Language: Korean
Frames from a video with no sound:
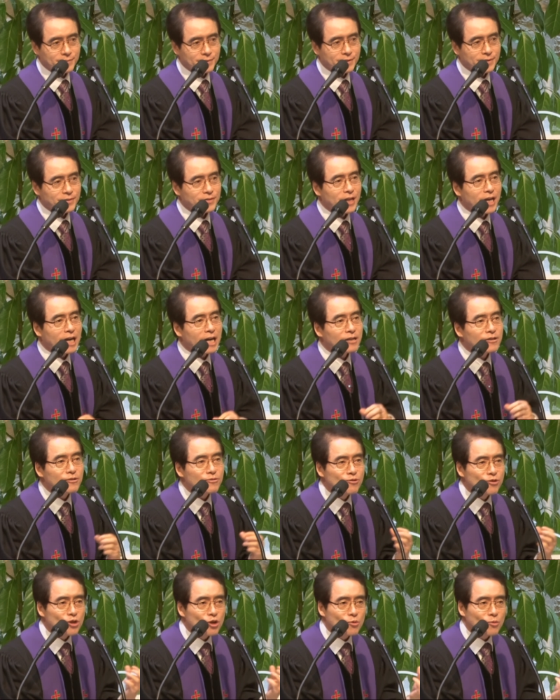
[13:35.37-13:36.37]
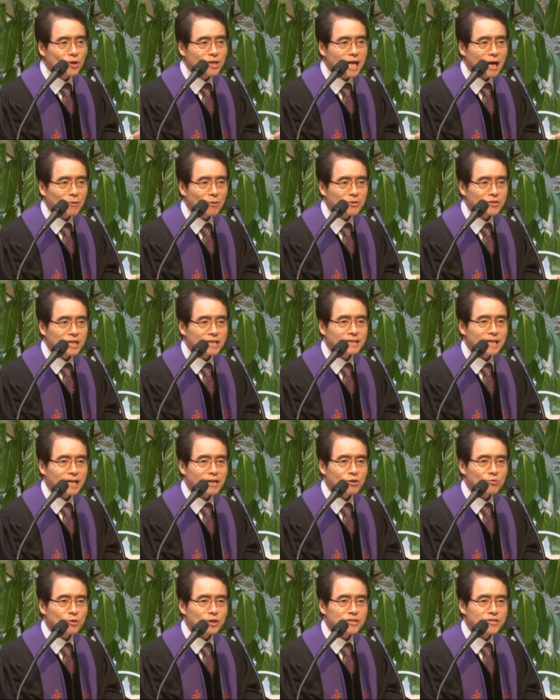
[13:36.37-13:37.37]
내가 긍휼을 원하고 제사를
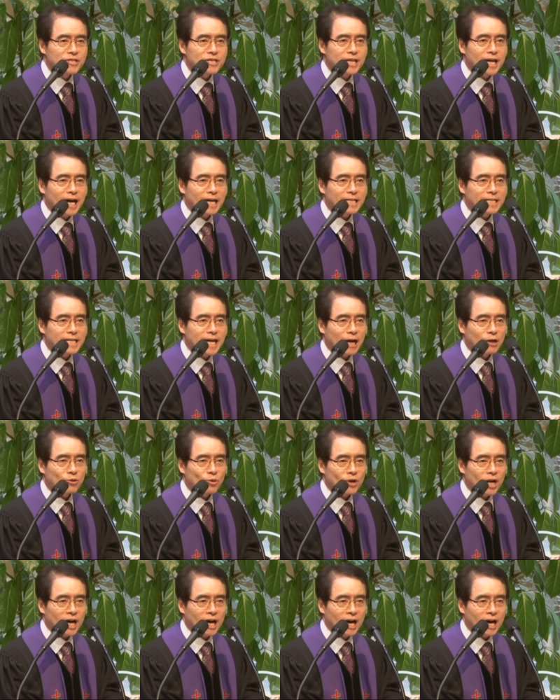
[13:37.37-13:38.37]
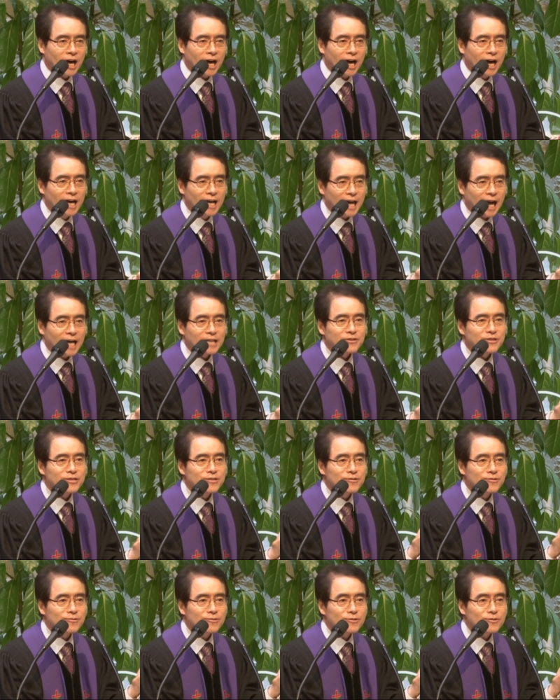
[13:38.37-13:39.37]
원치 아니하노라 하신
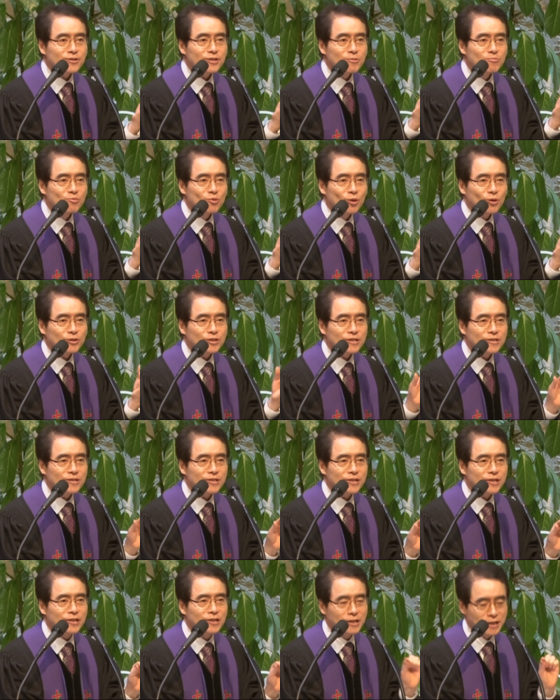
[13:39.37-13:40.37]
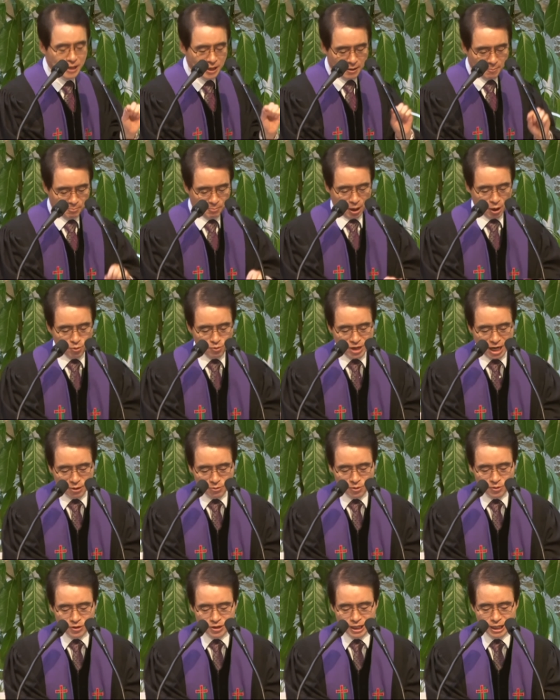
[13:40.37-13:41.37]
뜻이 무엇인지를
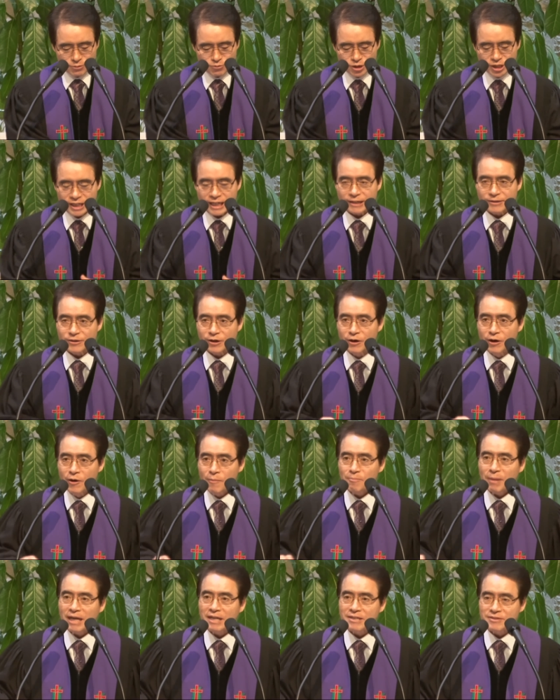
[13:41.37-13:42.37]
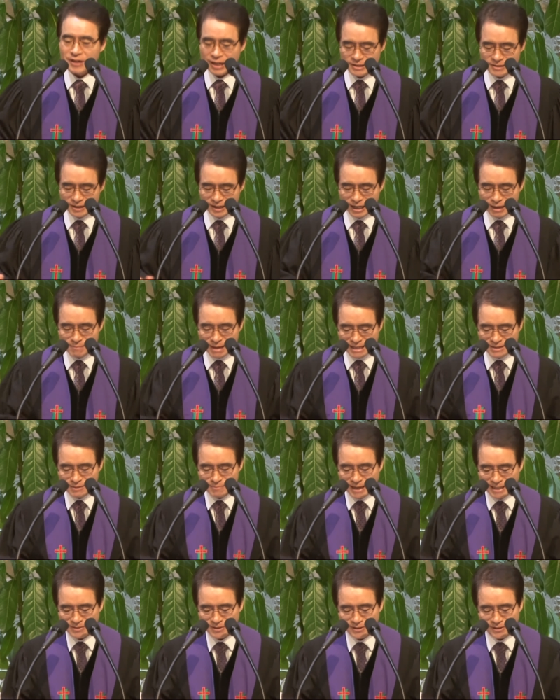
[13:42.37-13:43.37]
배우라고 그렇게 주님께서 바리새인들에게
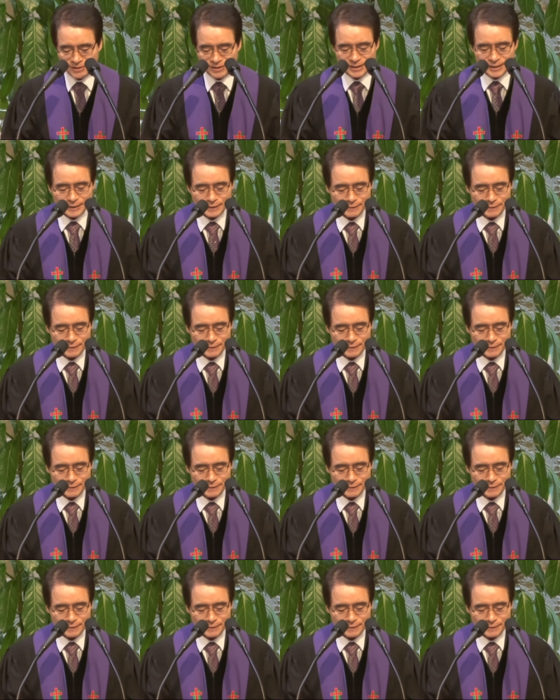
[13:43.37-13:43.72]
말씀하시는 거예요.